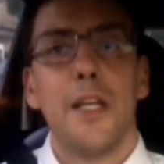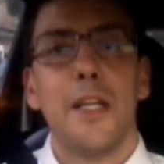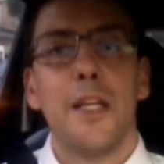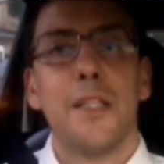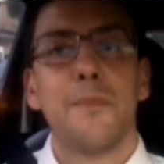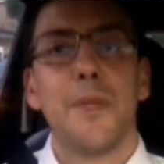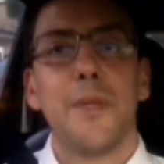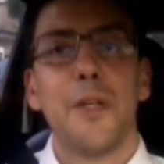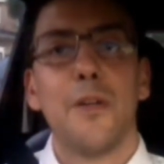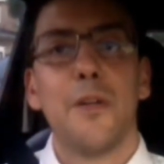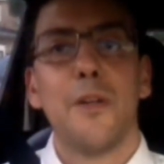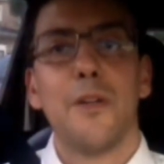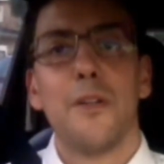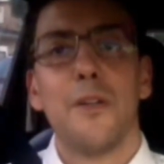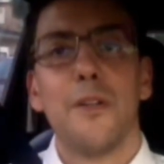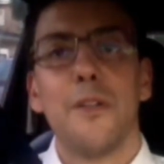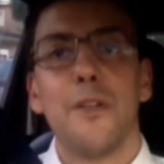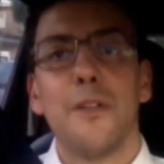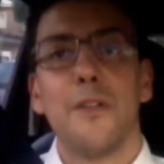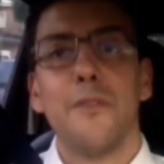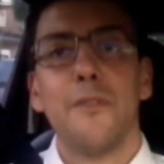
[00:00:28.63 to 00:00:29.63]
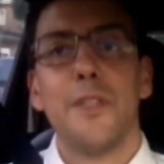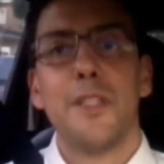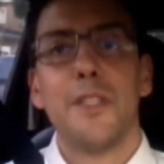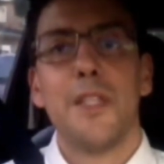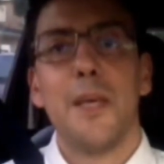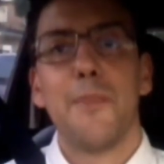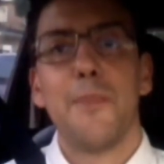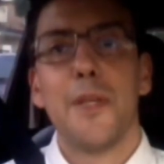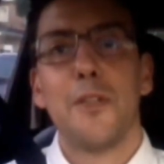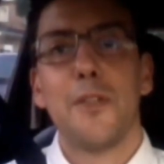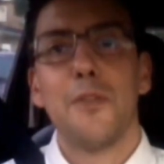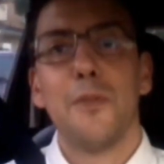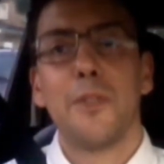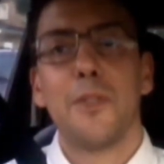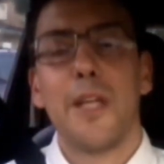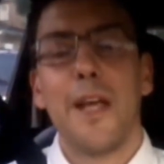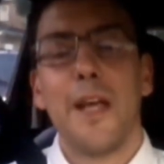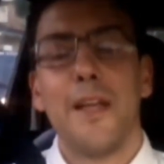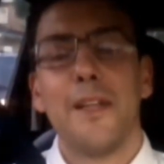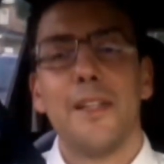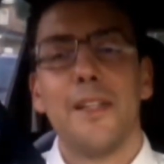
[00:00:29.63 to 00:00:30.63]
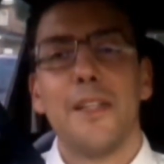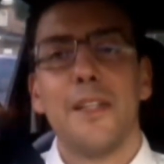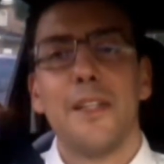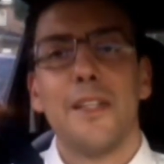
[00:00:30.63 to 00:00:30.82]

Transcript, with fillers: e spero vi sia piaciuta